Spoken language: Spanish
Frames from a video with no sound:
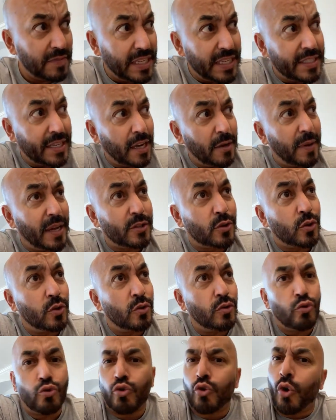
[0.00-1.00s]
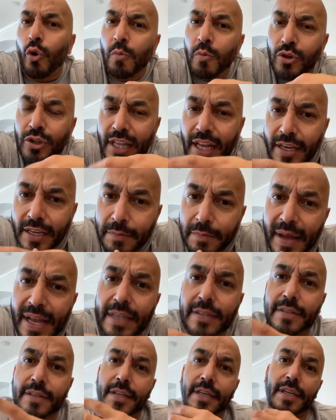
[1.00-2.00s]
dice el vato, ¿cómo te
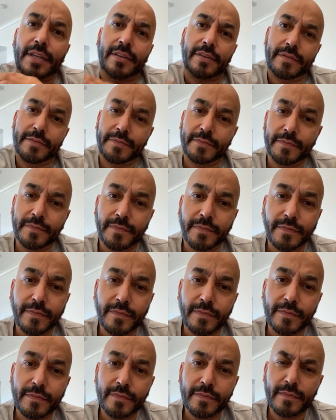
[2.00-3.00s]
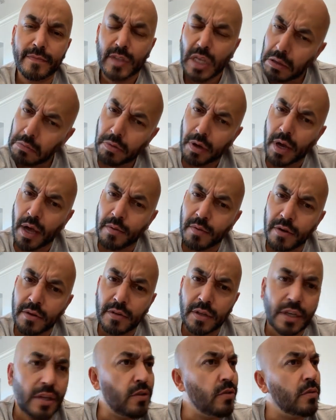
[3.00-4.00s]
animaste?
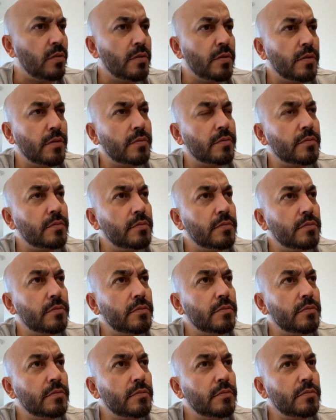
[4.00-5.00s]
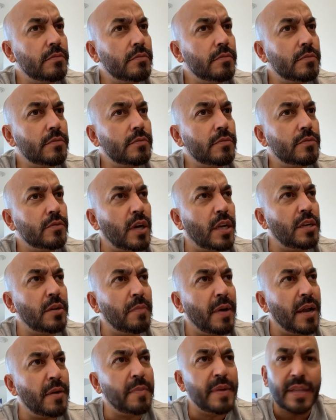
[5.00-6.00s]
Cabrón, dije yo,
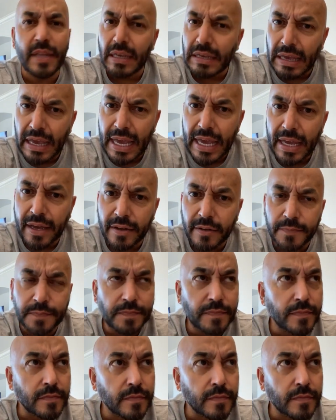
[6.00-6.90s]
¿animarme de qué?